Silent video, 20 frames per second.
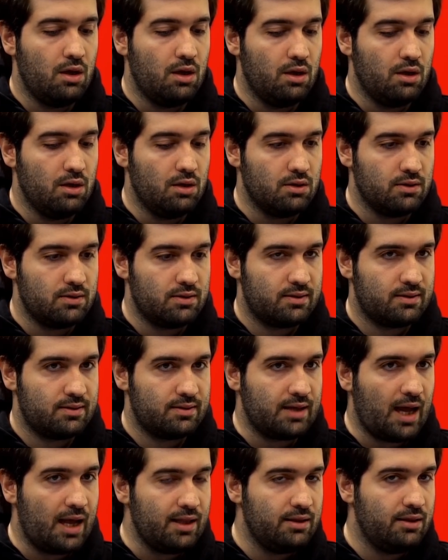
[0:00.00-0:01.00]
Ee,
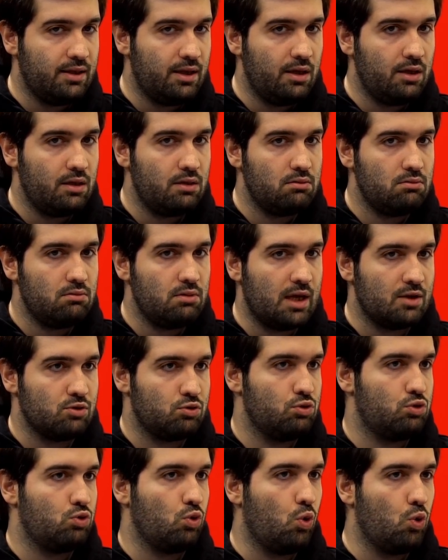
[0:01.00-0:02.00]
sen de yani
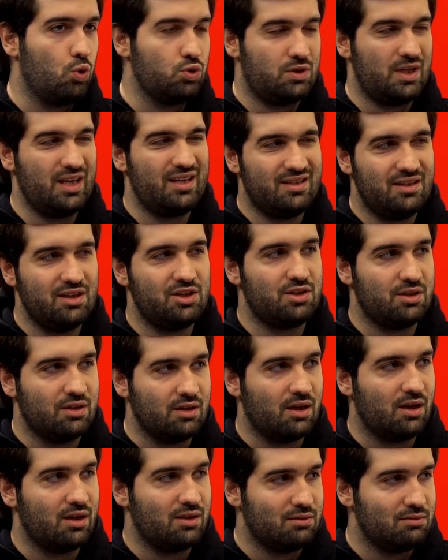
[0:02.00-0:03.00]
sonuçta 18
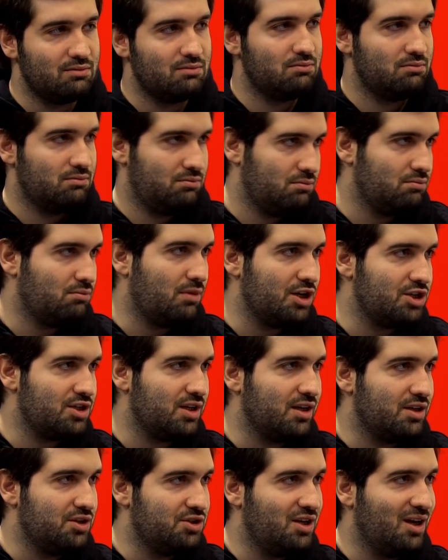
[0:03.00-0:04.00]
yaşında
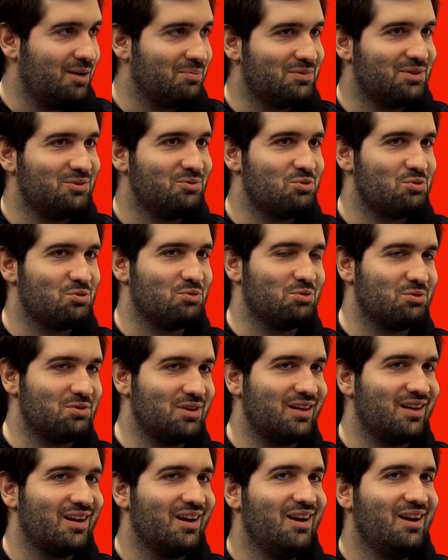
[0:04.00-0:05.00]
başlangıcı yaptığını
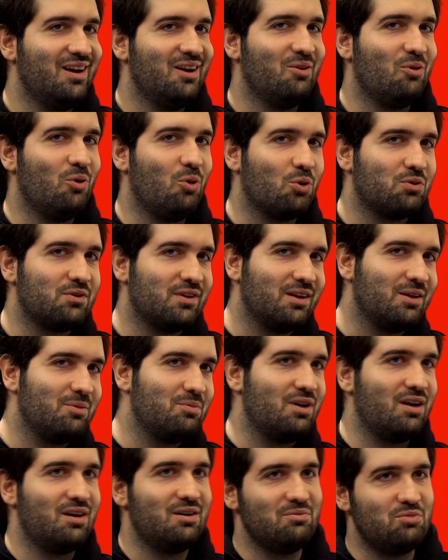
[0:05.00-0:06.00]
düşünürsek
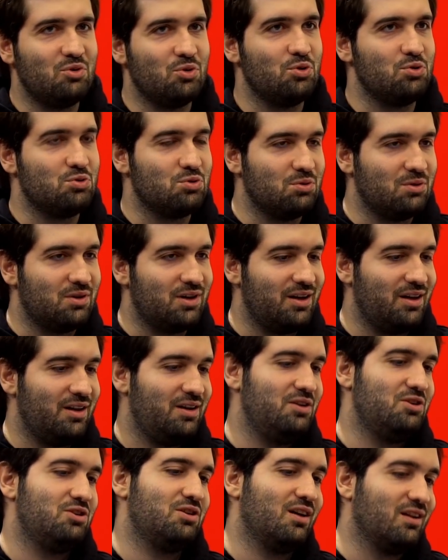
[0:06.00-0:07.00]
Ortalama bir oyuncunun
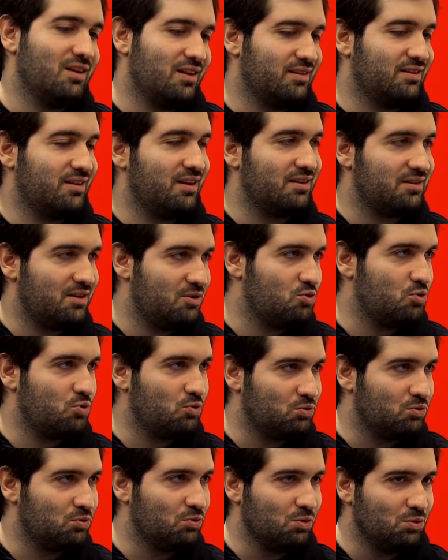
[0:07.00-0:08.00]
kariyeri inşallah zaten çok
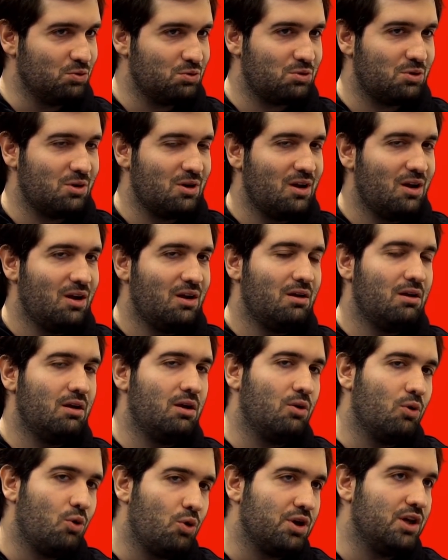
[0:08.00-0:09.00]
uzun olur.
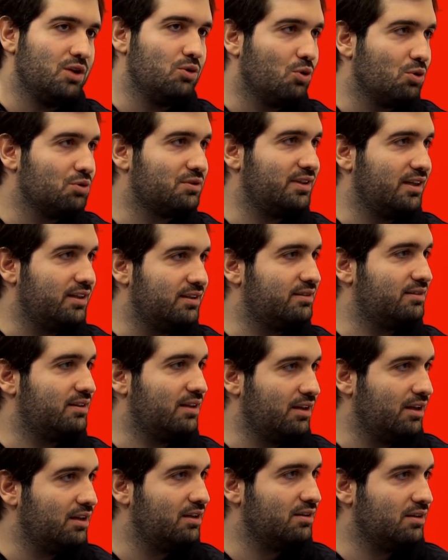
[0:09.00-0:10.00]
E, 17-18
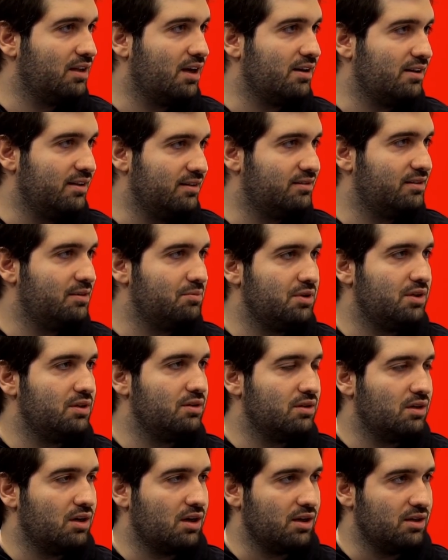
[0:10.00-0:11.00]
sene neredeyse
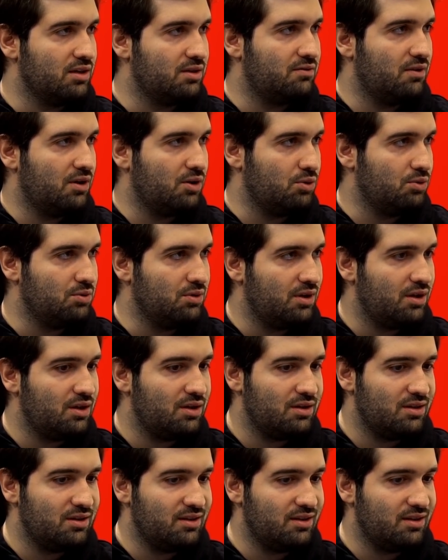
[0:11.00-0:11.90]
bir Hı-hı. aralık var önünde.